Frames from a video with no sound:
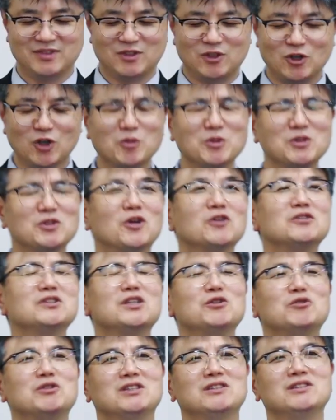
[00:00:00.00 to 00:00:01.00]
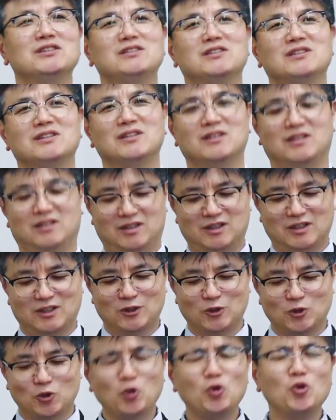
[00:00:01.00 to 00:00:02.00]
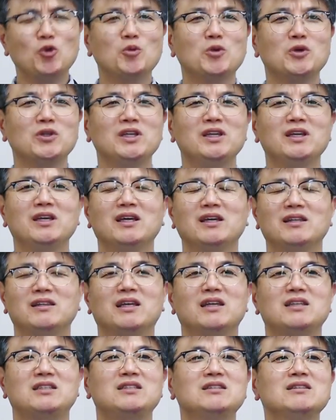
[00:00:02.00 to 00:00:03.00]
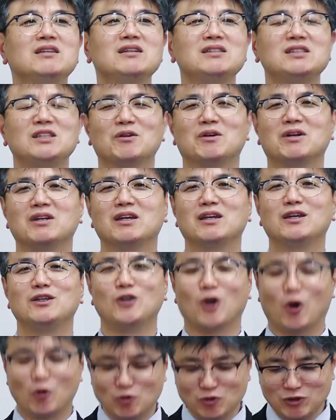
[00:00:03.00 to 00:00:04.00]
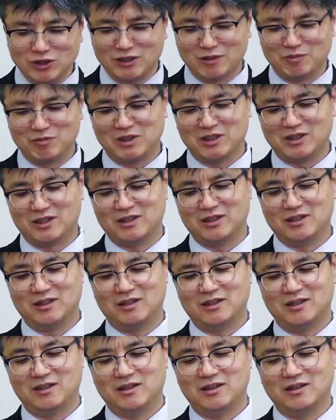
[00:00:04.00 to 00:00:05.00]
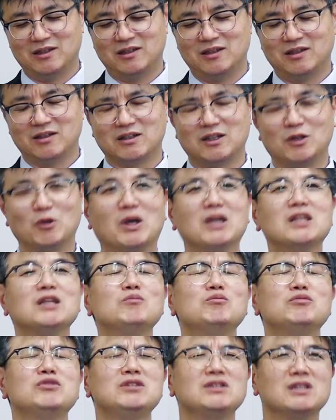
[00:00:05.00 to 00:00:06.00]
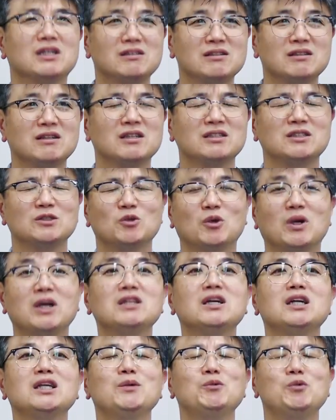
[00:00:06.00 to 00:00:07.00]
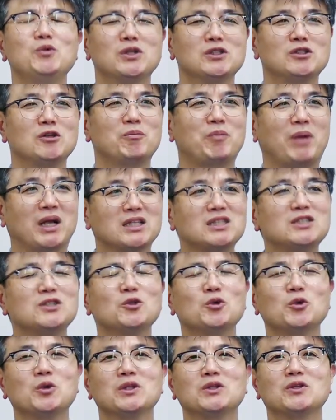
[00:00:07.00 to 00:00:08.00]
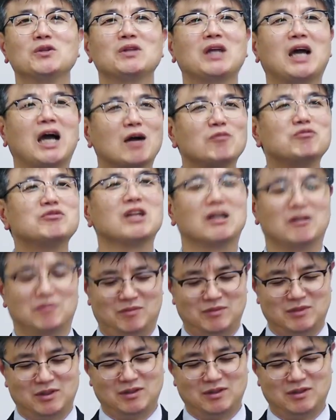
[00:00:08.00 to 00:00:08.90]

그러면서 어느새 우리는 솔로몬이 내 신앙생활의 영웅이 됩니다. 그리고 하나뿐인 아들까지도 하나님을 위해서 바치려고 했던 아브라함.